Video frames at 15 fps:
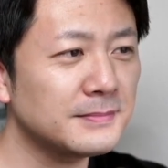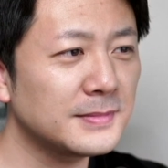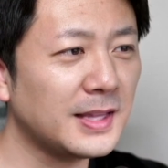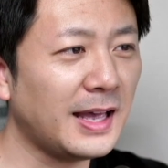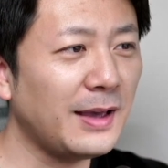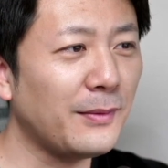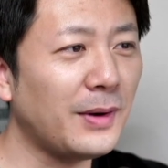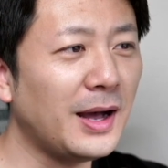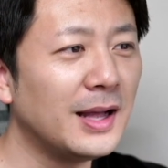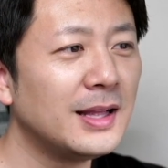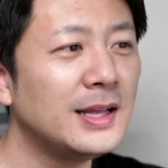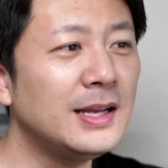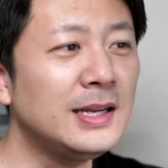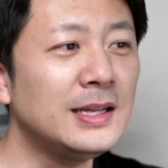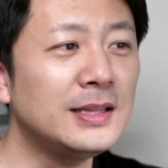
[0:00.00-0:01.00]
タイは、
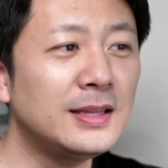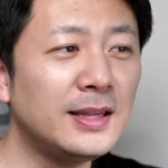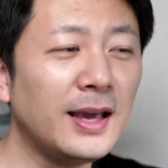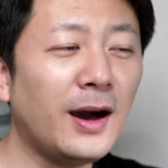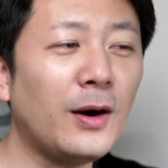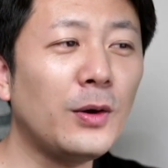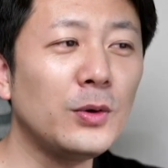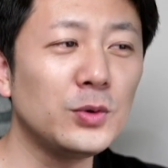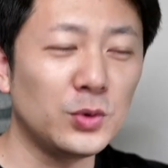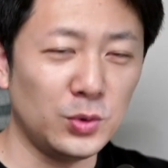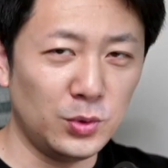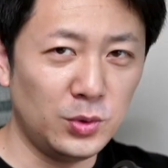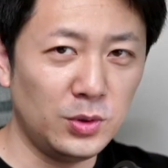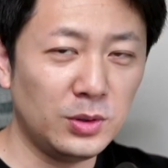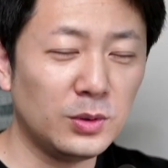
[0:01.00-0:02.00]
鯛魚
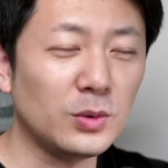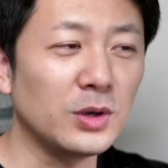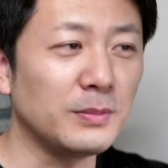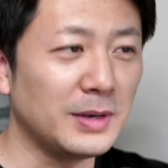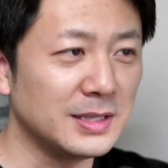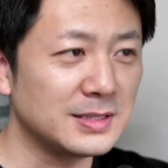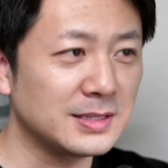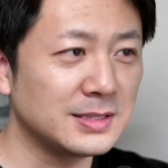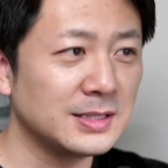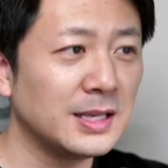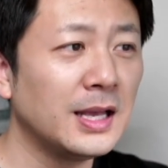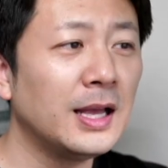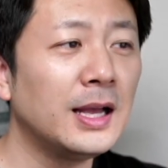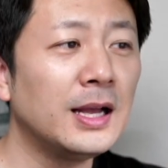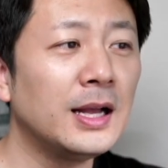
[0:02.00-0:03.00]
と言います。
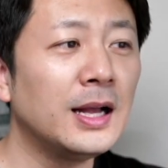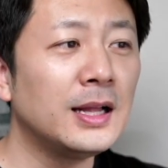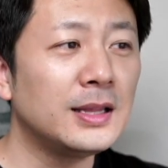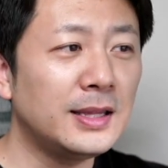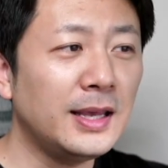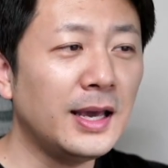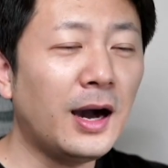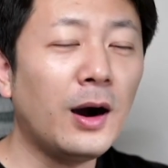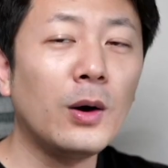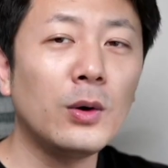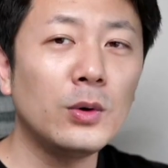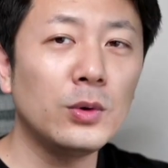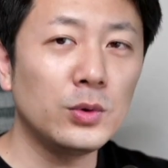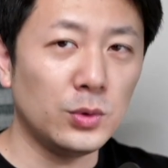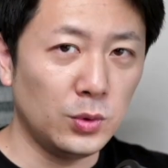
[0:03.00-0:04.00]
鯛
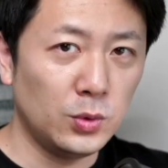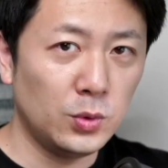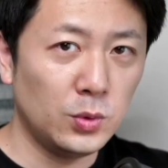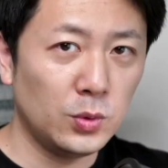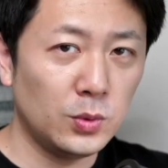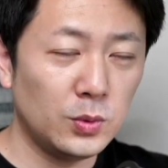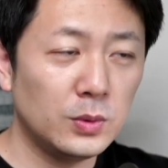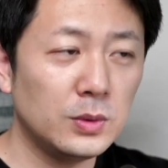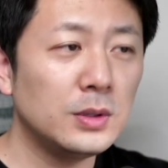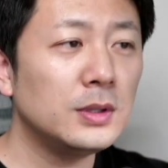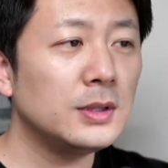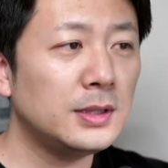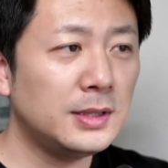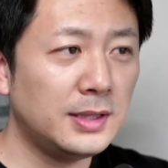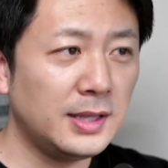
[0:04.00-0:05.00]
魚。
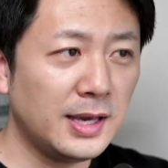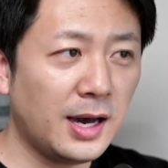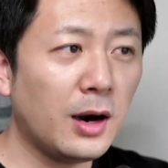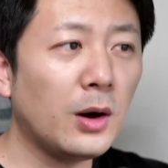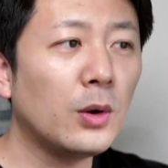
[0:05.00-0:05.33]
鲷